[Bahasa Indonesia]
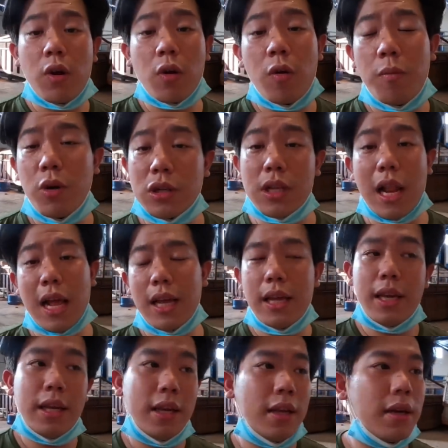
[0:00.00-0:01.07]
Koko Bos
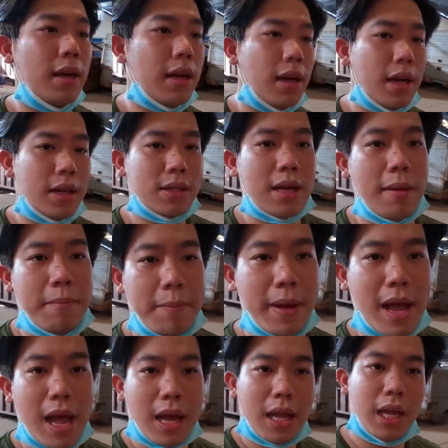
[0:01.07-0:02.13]
lagi uh,
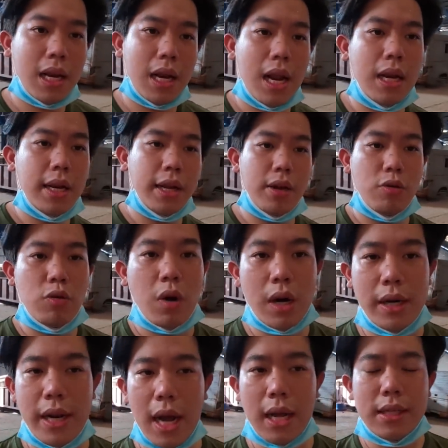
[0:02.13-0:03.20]
sampai akhirnya nih gue
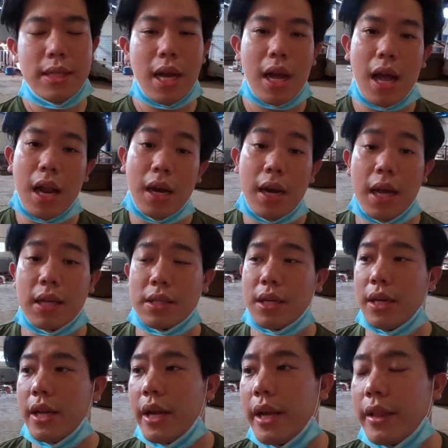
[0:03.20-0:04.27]
diajak ada
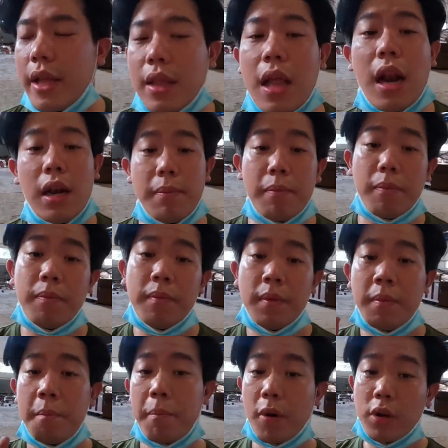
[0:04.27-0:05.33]
sedikitnya tandem
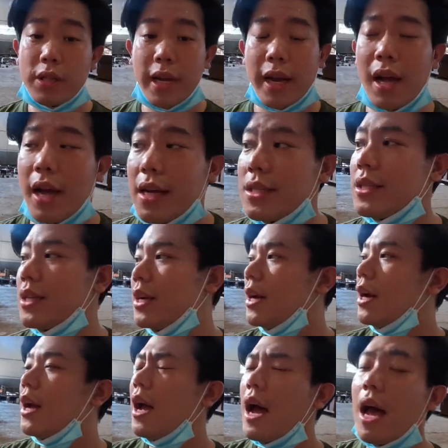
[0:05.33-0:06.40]
project guys
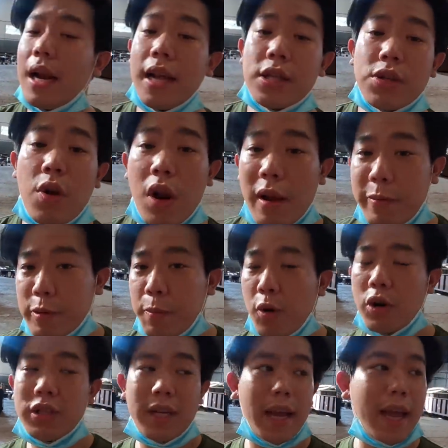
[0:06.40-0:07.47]
alias collapse
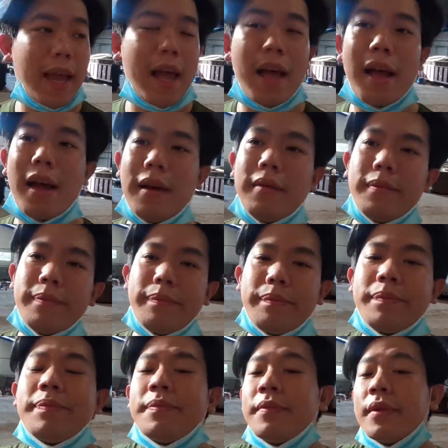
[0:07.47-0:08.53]
project yang
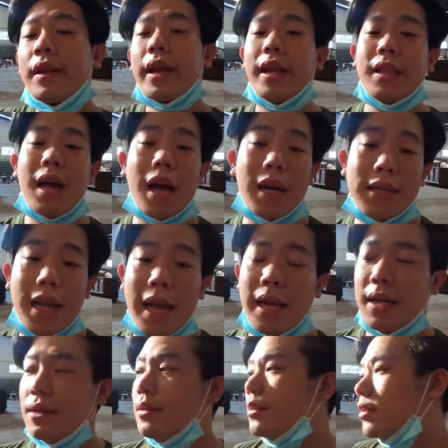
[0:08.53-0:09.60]
kita
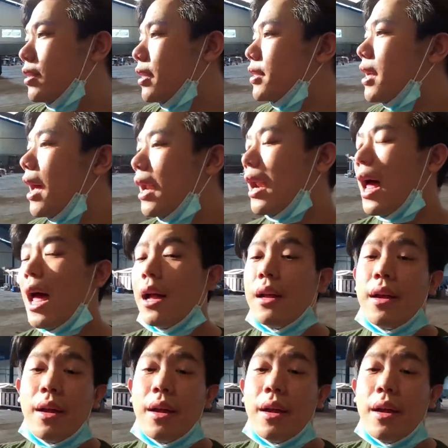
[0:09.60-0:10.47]
kerjain secara